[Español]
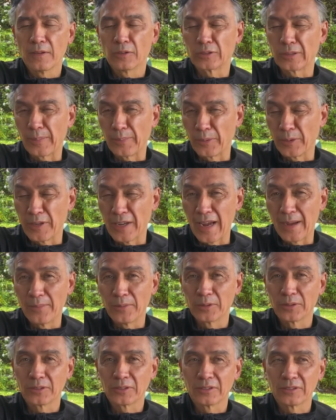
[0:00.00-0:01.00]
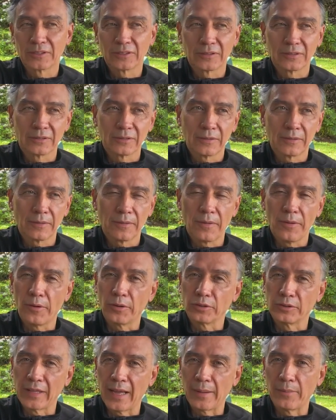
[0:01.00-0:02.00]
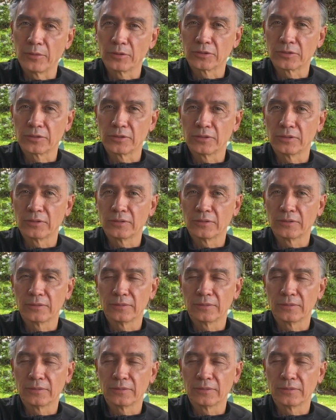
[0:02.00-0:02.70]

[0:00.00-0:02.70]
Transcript: nos apoyamos, nos damos,